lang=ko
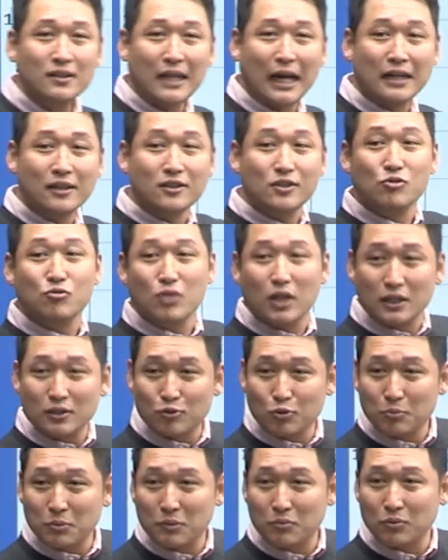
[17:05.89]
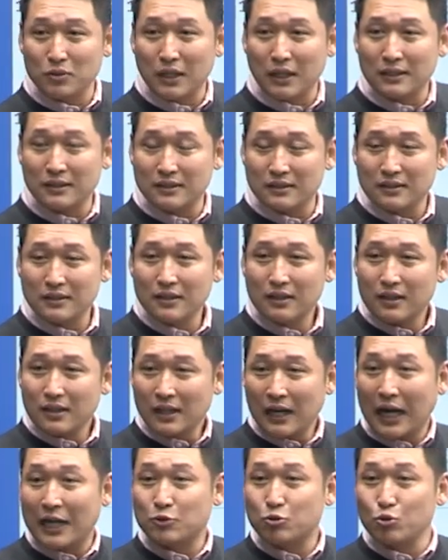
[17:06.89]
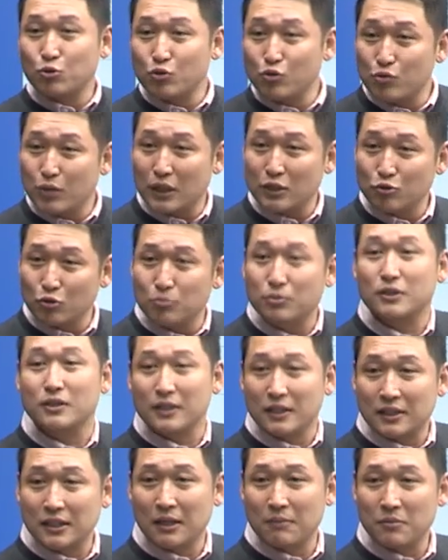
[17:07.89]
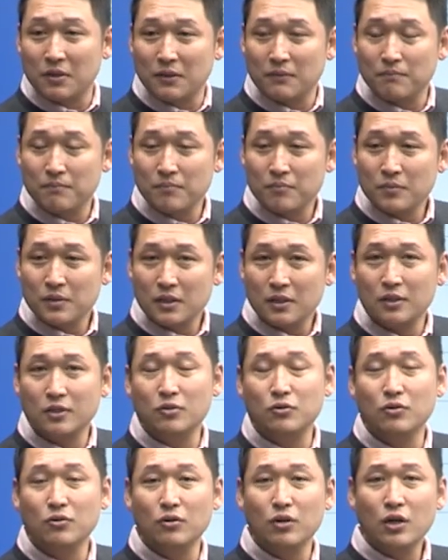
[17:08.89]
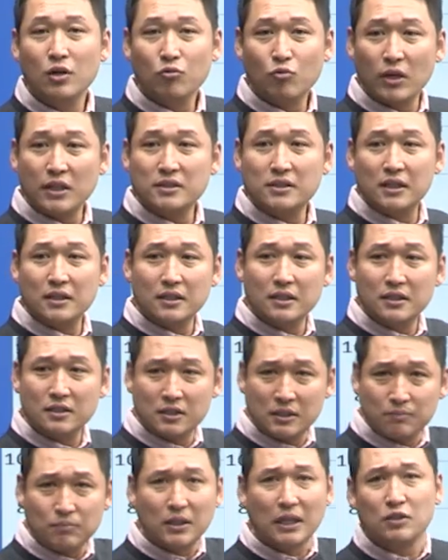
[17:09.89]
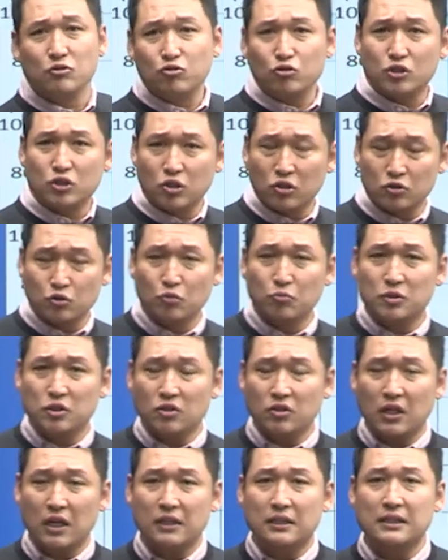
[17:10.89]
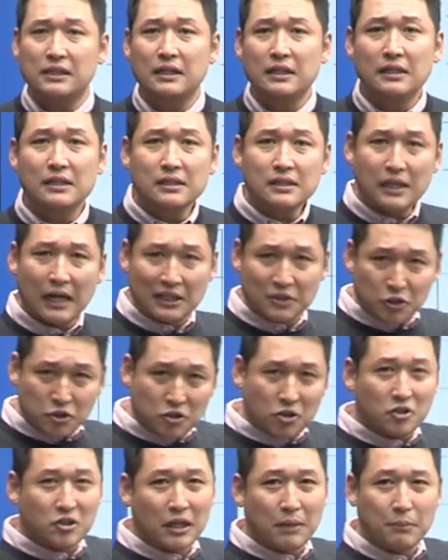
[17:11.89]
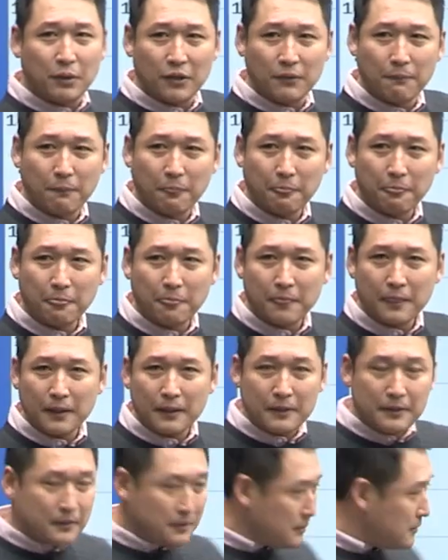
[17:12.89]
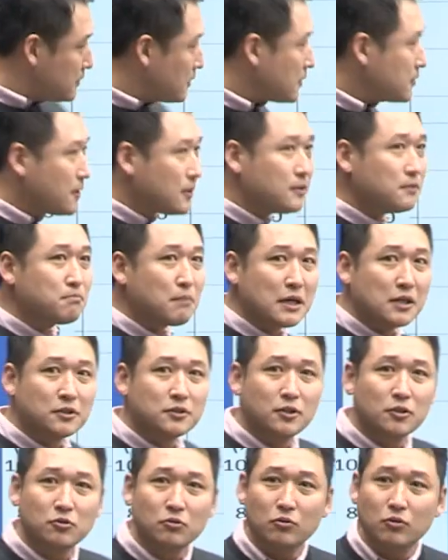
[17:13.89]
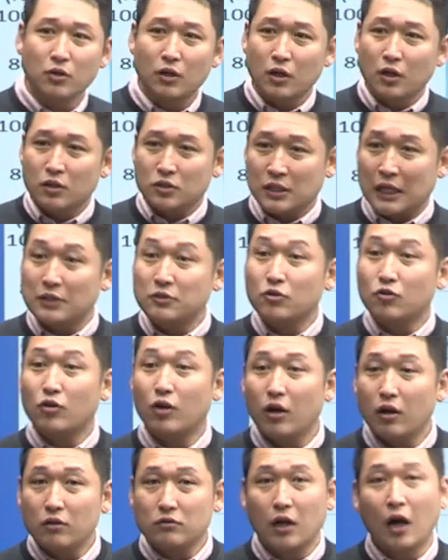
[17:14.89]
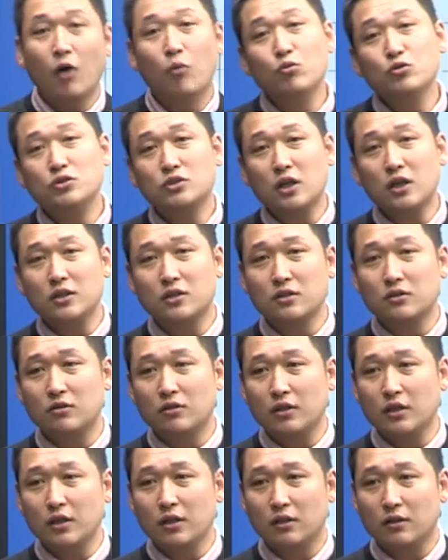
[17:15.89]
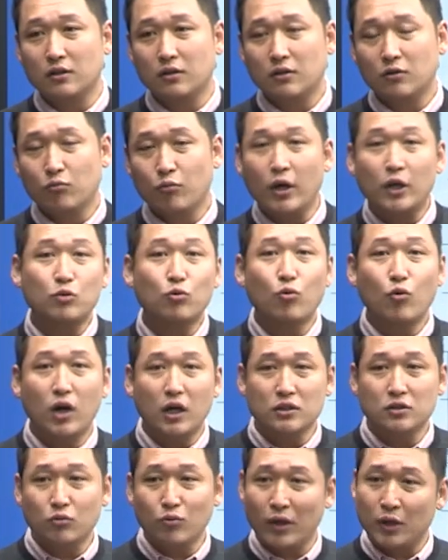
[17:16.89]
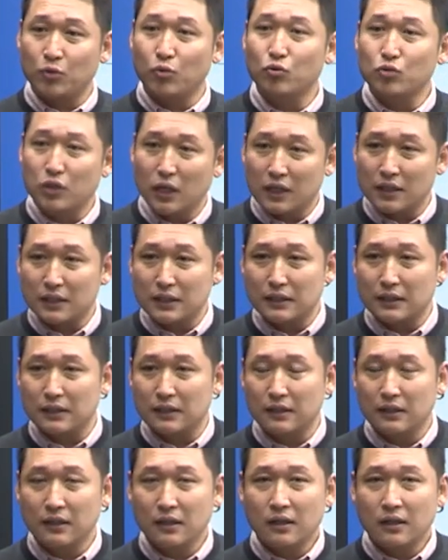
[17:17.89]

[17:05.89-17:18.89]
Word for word: 나를 위한 소비보다는 가족을 위한 소비를 했다면 그리고 굉장히 집단주의적 소비 성향을 가졌었다면 이 세대는 말 그대로 자녀가 나 혼자인 거예요. 외동아들, 외동딸인 거예요.